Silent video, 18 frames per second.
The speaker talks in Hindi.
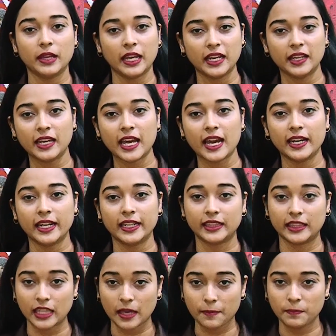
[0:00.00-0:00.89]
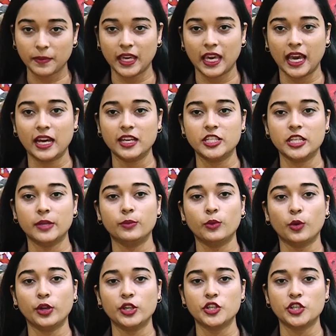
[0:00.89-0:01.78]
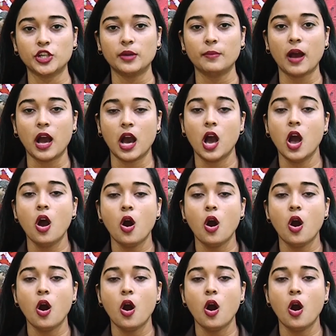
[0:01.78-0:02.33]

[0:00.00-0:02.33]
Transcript: इंडिया ने तब किया जब रोहित शर्मा